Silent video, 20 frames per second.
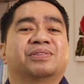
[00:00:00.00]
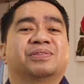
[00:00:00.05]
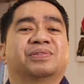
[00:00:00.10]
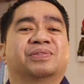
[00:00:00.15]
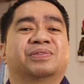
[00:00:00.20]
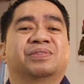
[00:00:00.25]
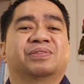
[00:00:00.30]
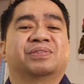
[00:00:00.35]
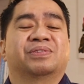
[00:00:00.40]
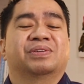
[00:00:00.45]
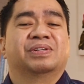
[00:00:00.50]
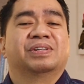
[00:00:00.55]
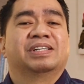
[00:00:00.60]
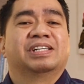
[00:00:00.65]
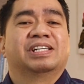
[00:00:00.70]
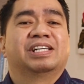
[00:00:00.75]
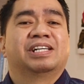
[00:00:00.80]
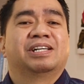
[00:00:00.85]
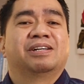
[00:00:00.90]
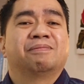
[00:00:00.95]
Oh.
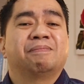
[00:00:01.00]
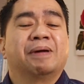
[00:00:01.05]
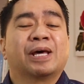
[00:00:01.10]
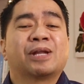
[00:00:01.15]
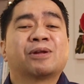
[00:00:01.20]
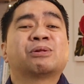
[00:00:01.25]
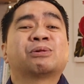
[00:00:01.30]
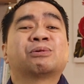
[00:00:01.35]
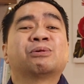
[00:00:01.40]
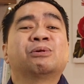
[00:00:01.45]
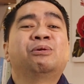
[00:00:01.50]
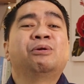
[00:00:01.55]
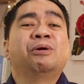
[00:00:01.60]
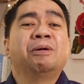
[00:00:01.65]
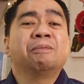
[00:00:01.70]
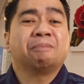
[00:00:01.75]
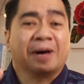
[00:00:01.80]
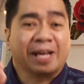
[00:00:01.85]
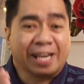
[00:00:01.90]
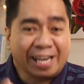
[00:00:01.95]
Pero
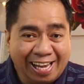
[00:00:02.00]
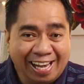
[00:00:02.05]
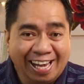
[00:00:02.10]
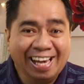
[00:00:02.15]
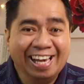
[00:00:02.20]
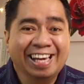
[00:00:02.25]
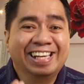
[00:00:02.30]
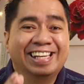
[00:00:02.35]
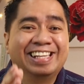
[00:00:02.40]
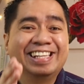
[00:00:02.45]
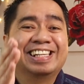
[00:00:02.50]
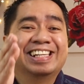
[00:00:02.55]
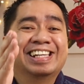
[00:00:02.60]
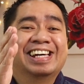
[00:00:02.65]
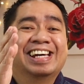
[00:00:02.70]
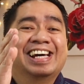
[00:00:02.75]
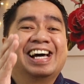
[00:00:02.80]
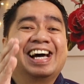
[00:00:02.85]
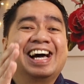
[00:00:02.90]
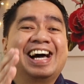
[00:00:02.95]
tuloy pa rin
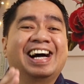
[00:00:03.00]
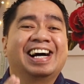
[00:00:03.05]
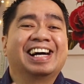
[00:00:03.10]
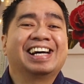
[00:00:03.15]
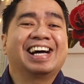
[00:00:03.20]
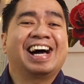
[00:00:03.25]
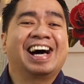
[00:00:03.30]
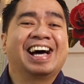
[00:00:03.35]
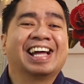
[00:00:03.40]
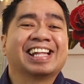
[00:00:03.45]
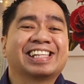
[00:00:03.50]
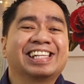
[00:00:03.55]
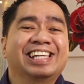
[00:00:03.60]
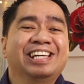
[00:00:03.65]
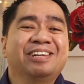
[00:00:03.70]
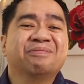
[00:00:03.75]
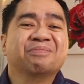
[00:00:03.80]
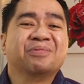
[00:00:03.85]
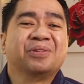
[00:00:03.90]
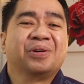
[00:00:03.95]
ang
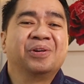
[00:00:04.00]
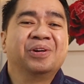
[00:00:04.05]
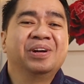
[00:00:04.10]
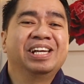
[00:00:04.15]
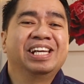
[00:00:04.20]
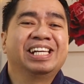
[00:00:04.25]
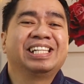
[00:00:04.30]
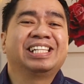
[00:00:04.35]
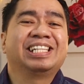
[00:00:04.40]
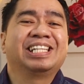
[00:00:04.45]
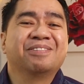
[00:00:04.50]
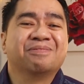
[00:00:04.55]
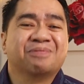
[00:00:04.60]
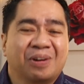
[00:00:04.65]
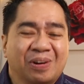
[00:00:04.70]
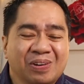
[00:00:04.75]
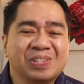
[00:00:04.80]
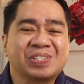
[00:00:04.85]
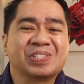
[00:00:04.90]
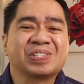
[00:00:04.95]
ating morning
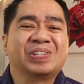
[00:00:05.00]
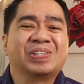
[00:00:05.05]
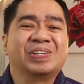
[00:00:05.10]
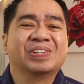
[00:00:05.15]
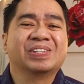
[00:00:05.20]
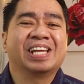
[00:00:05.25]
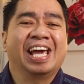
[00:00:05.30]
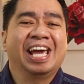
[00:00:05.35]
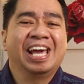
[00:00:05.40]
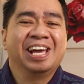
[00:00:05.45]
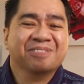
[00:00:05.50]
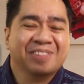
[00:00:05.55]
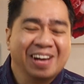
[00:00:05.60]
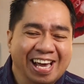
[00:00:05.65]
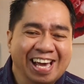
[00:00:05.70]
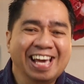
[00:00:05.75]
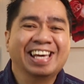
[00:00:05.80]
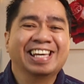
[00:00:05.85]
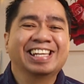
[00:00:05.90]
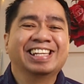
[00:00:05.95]
devotion.
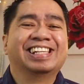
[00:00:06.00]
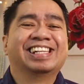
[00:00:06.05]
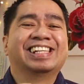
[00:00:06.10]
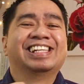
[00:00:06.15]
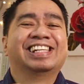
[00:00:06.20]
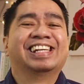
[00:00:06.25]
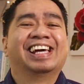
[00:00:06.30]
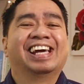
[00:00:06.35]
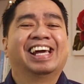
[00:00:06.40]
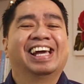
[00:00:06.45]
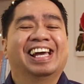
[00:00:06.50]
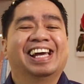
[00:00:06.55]
Amen!